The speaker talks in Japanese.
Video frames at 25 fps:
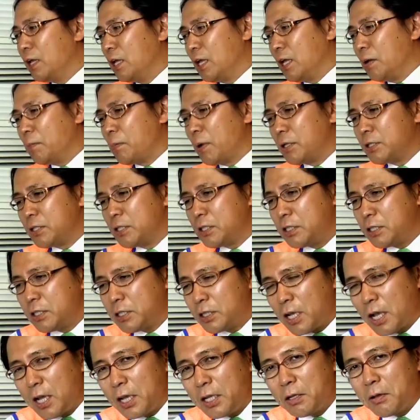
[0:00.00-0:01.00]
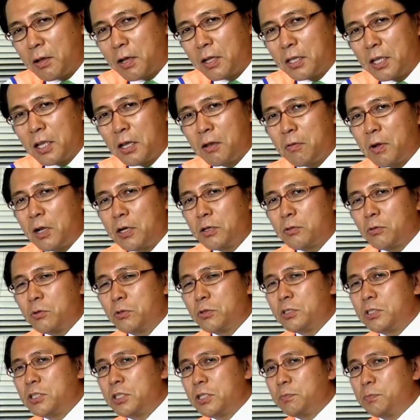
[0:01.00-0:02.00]
今自治体ではね、割と
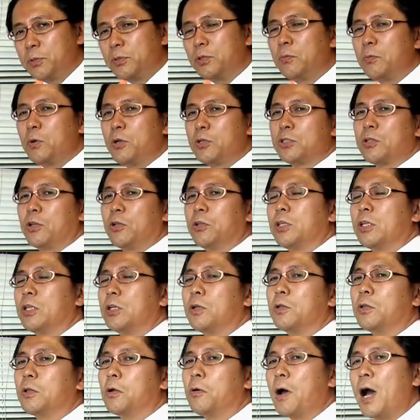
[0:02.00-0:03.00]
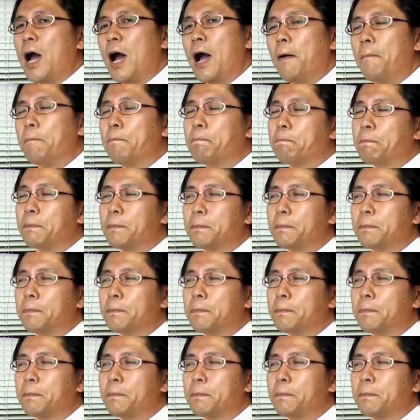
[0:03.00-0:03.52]
このシティプロモーションっていうのは